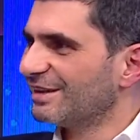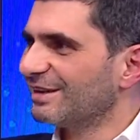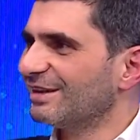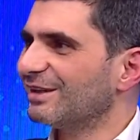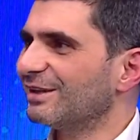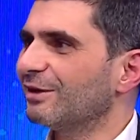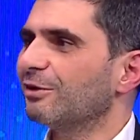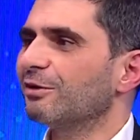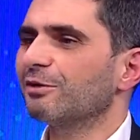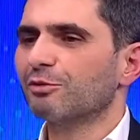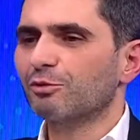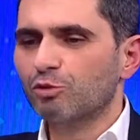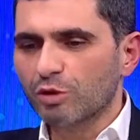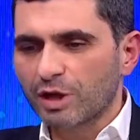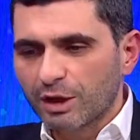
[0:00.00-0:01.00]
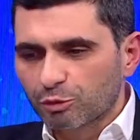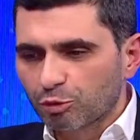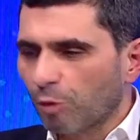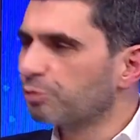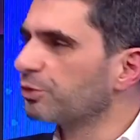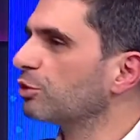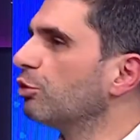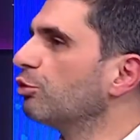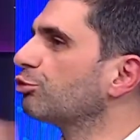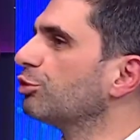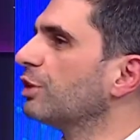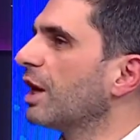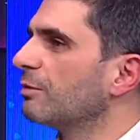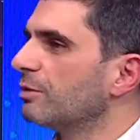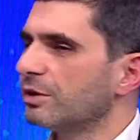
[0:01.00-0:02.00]
E, kura ya. Kura. Top da
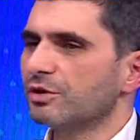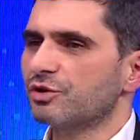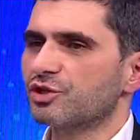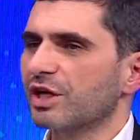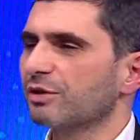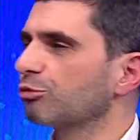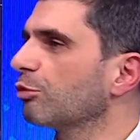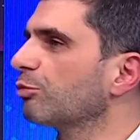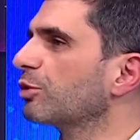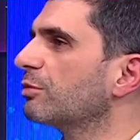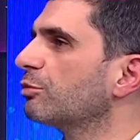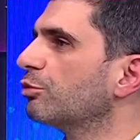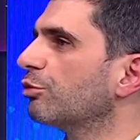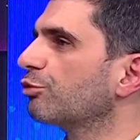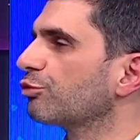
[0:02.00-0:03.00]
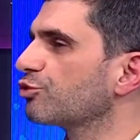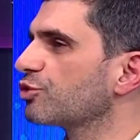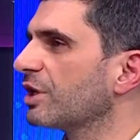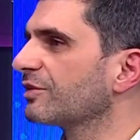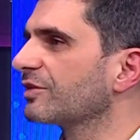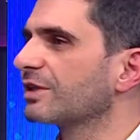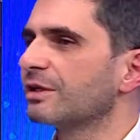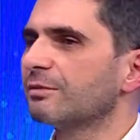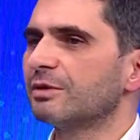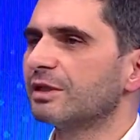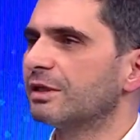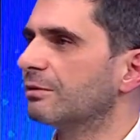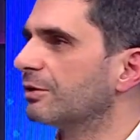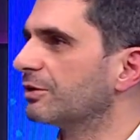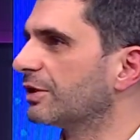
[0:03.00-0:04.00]
dönsün abi. Şans topu gibi dönsün. Şans hakemi
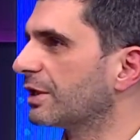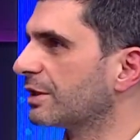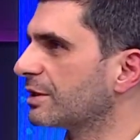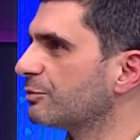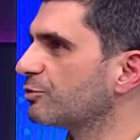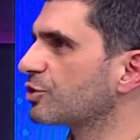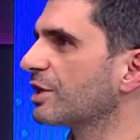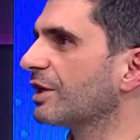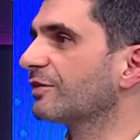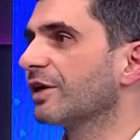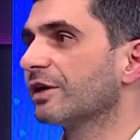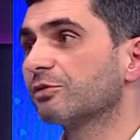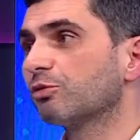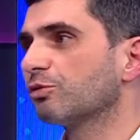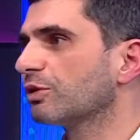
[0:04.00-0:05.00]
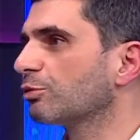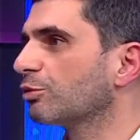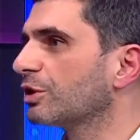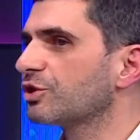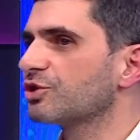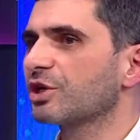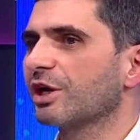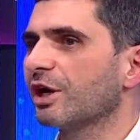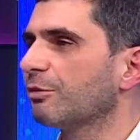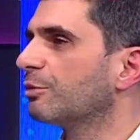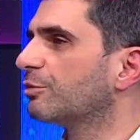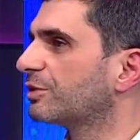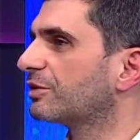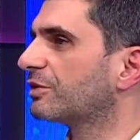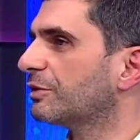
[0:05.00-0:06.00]
diyelim adına. Kim çıkarsa artık yöne şey çeker. Şey de
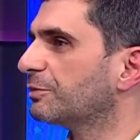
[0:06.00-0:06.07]
önemli.